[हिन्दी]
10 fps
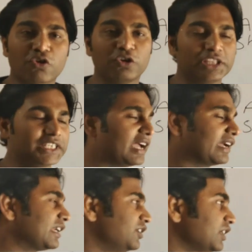को खोल दिया
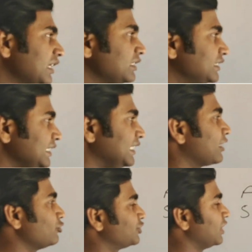गया ठीक है
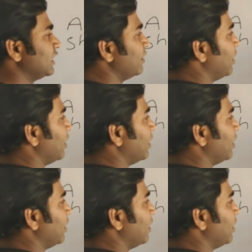सीधा क्वेश्चन है